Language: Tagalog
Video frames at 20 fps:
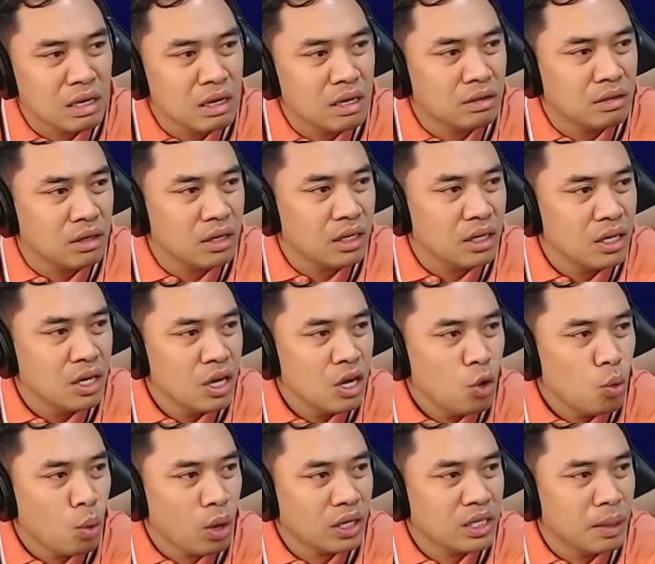E3
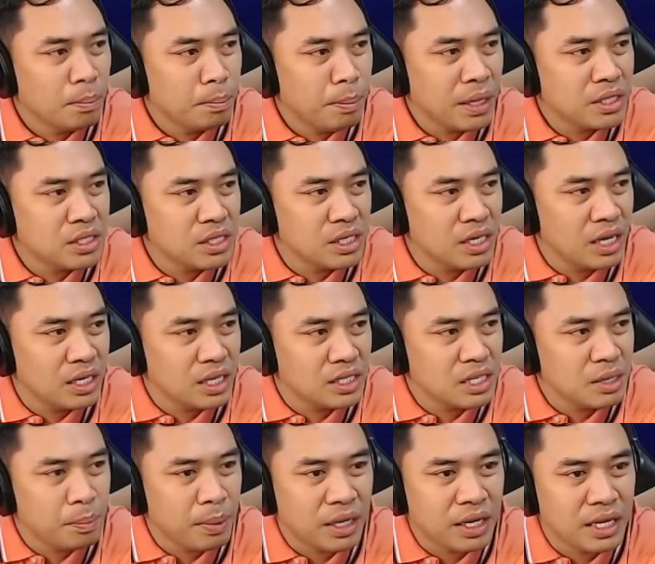wag nang pansinin
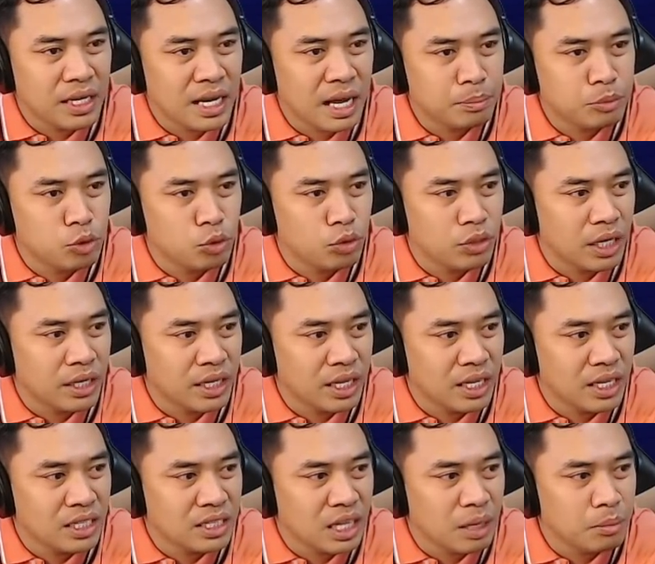kasi pag kinapture yan,
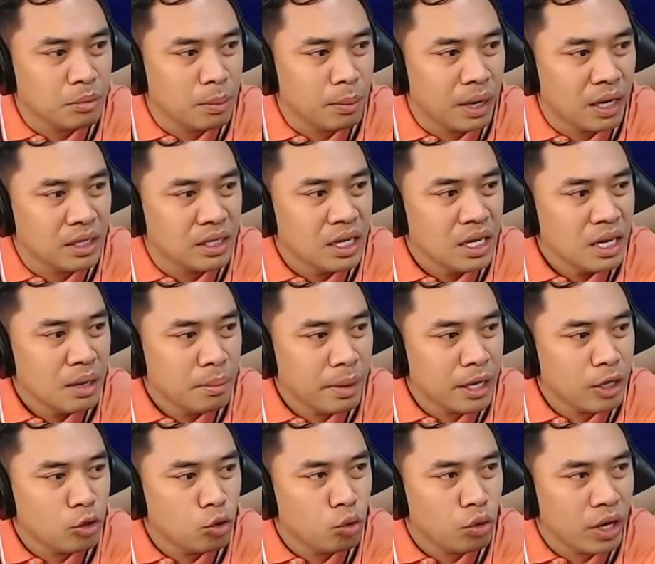anytime naman,
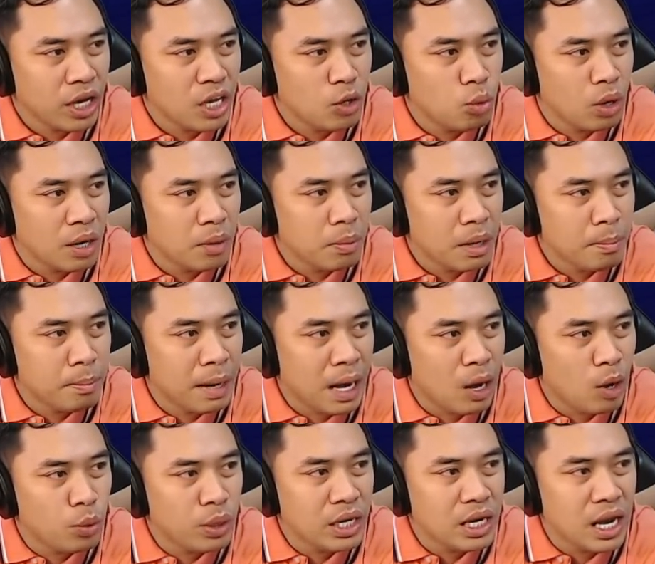may rook A1, may
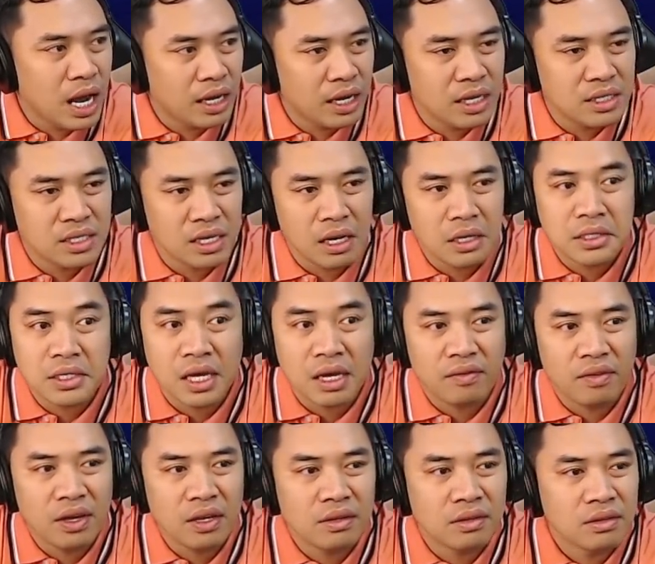bawi lagi sa A7.
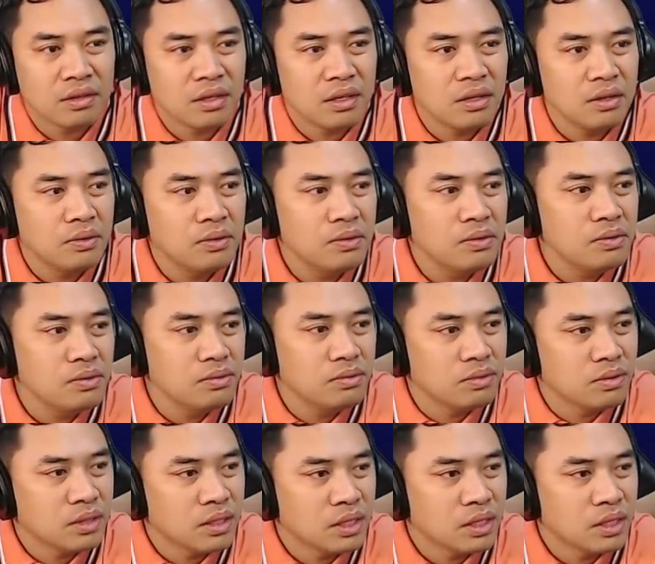Ayun.